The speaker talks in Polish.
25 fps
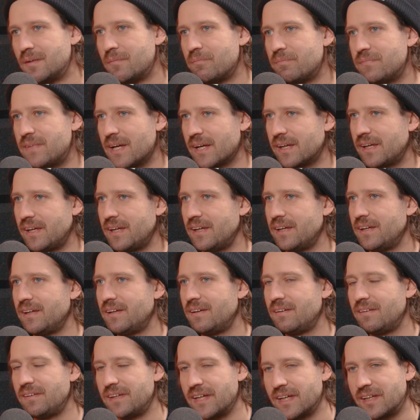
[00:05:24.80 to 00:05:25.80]

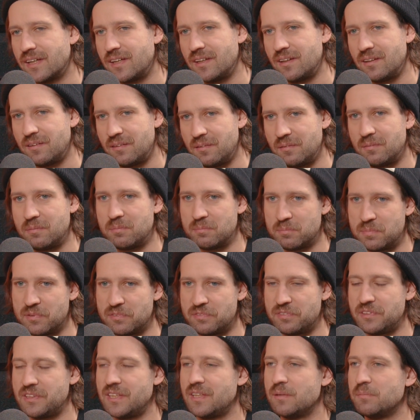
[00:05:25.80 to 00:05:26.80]
taki, jaki
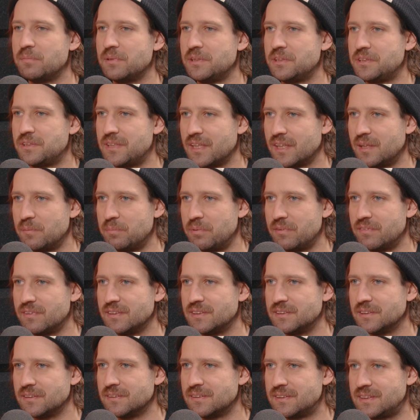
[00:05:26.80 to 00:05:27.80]
powinien być taki
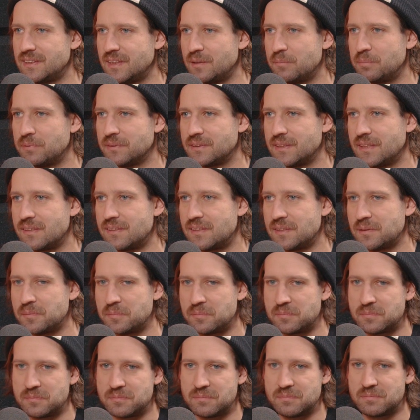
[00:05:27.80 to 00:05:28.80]
prowadzący, a poza
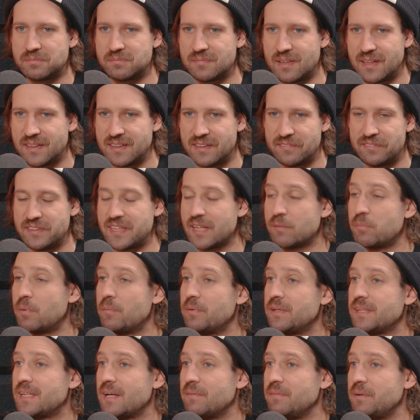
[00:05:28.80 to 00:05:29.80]
tym, nawet jak
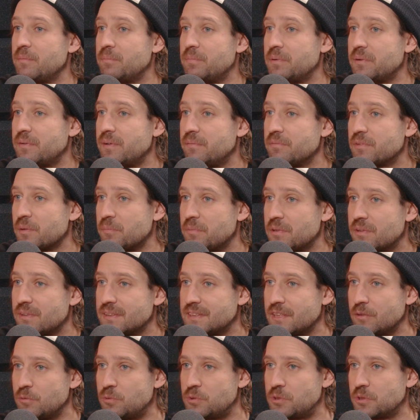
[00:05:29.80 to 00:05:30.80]
momentami byłem, to mnie to
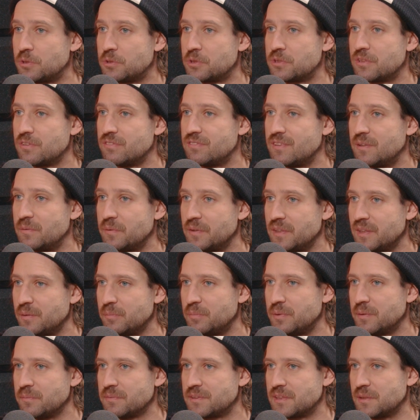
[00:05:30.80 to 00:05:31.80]
za dużo kosztowało i nie
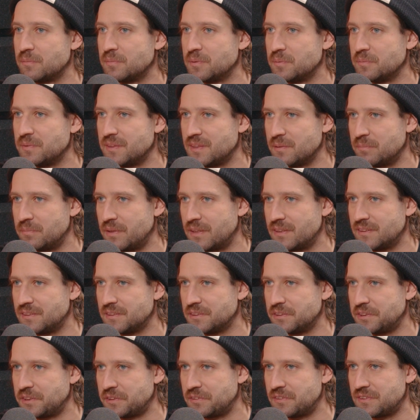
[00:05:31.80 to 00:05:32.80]
byłem sobą i za
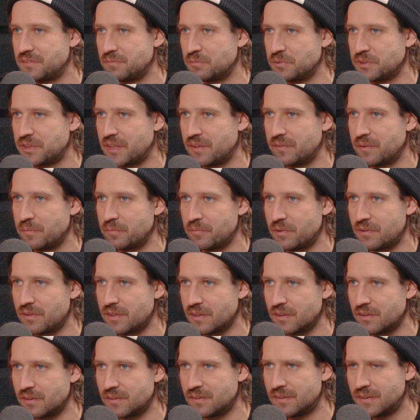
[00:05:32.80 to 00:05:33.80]
bardzo się musiałem do
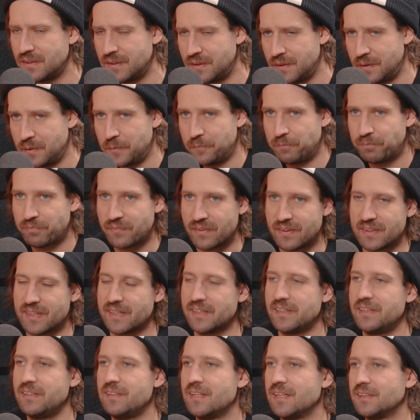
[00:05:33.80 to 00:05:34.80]
tego
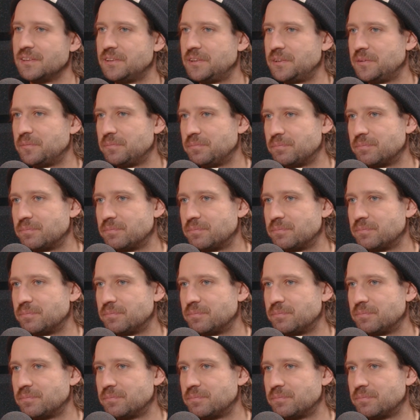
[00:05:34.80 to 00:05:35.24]
naginać.